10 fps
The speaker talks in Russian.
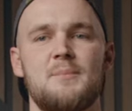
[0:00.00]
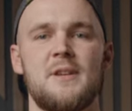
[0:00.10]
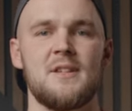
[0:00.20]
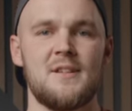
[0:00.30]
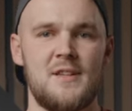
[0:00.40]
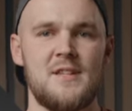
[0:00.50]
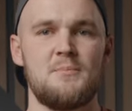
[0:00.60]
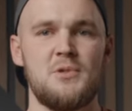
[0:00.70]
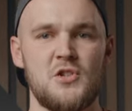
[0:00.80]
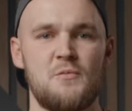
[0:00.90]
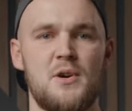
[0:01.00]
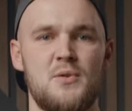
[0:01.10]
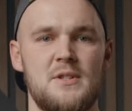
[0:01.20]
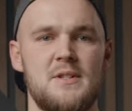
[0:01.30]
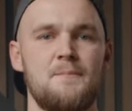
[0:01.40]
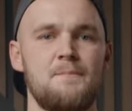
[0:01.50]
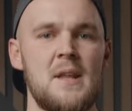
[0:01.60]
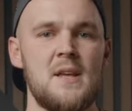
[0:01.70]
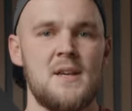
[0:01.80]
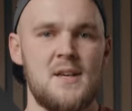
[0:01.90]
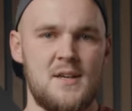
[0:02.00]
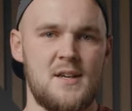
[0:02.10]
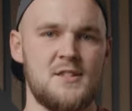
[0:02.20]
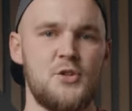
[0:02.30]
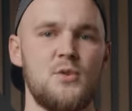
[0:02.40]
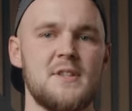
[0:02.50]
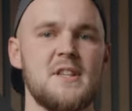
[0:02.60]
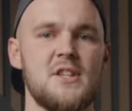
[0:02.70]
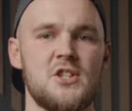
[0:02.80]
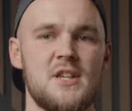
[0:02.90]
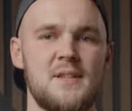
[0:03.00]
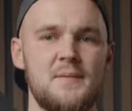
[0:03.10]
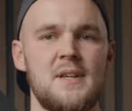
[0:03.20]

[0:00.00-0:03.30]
приготовления пищи в походе. Кастрюля с крышкой,